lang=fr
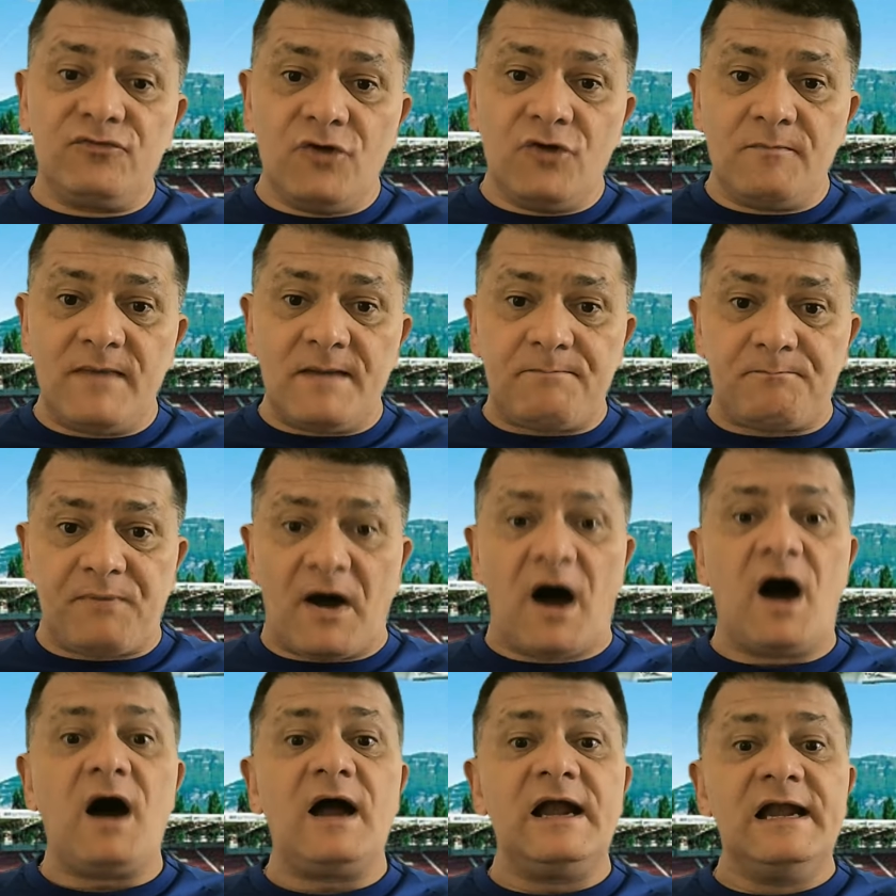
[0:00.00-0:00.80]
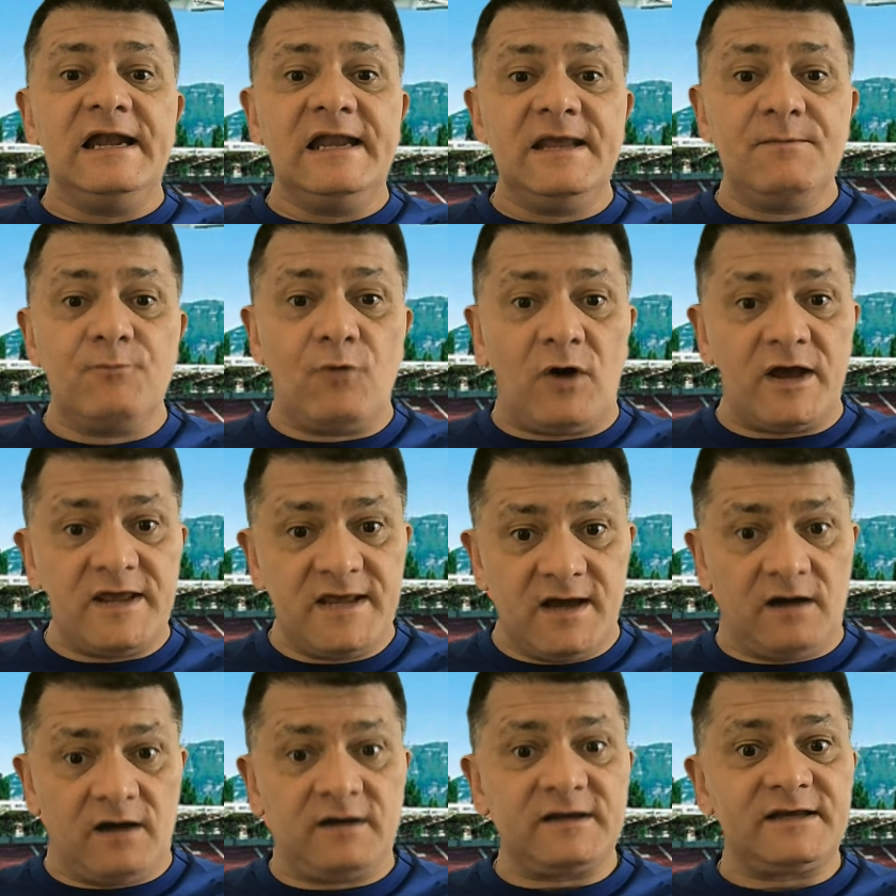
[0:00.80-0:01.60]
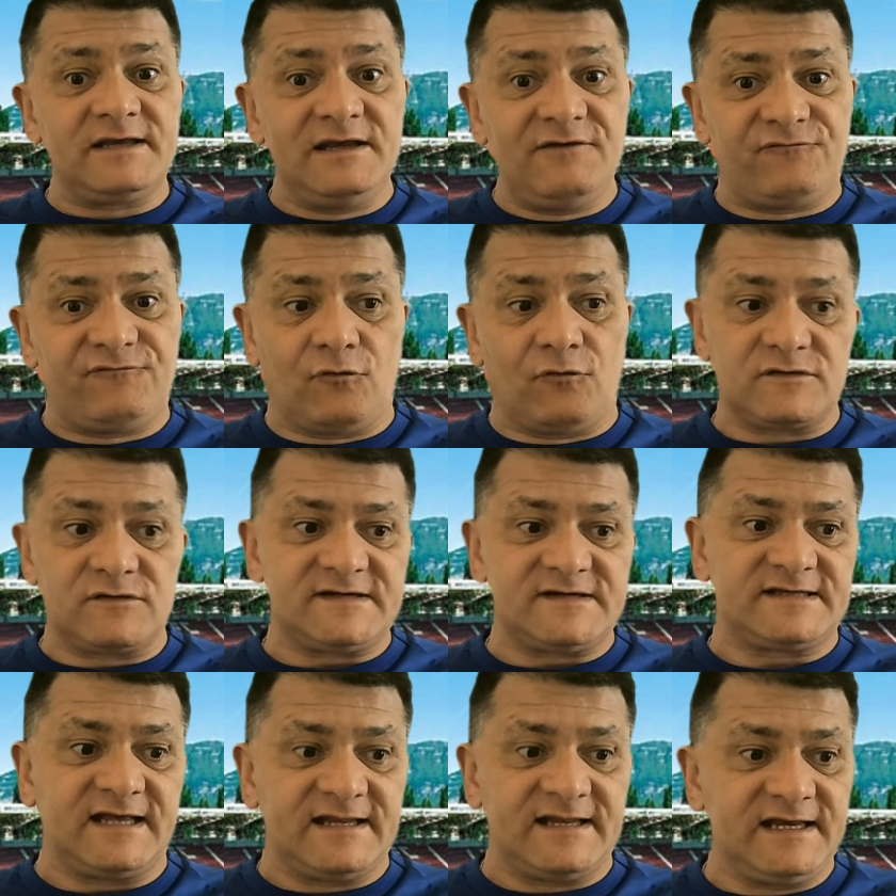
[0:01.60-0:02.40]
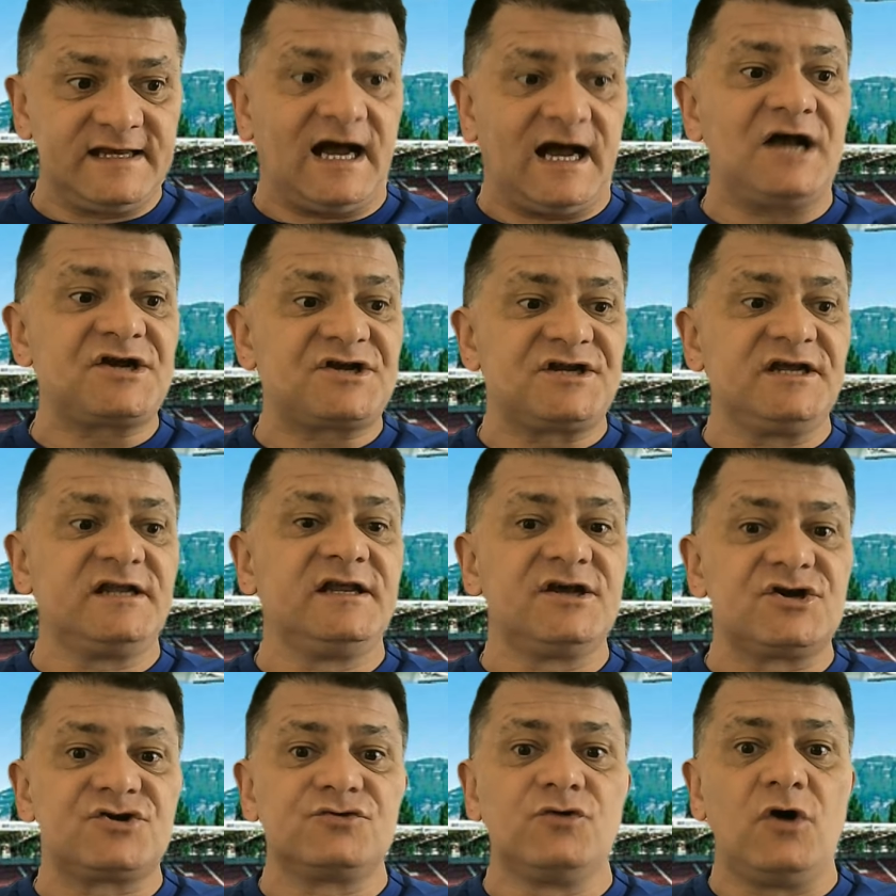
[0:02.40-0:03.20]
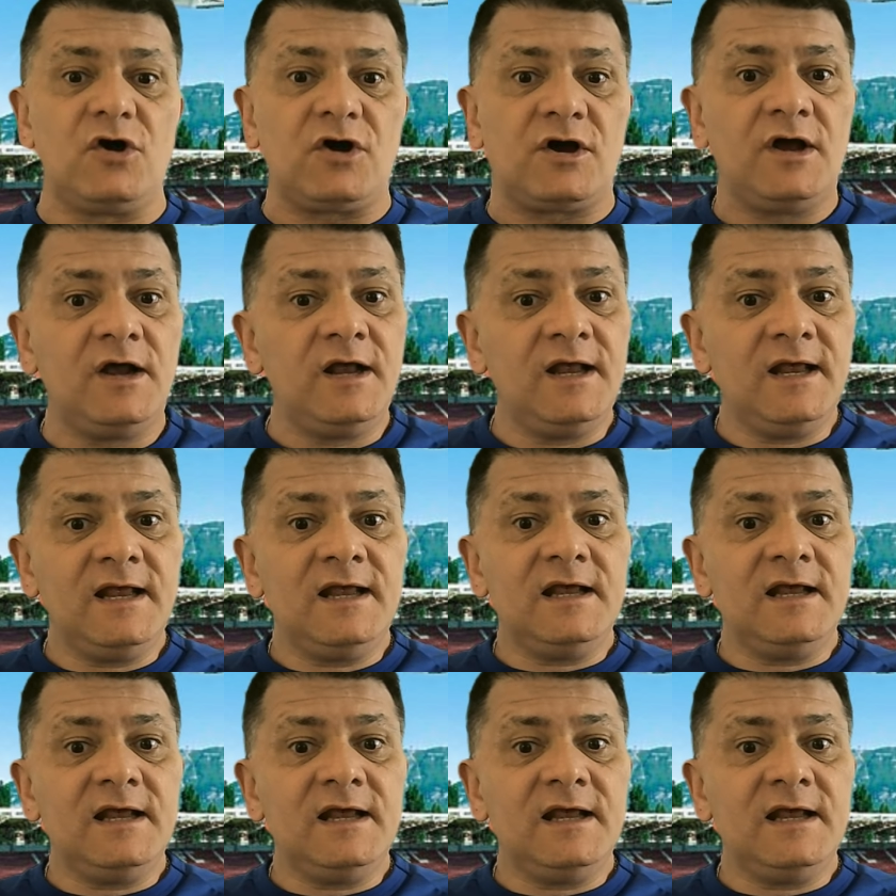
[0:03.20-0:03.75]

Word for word: ne met pas les moyens qu'il faut, c'est-à-dire acheter des joueurs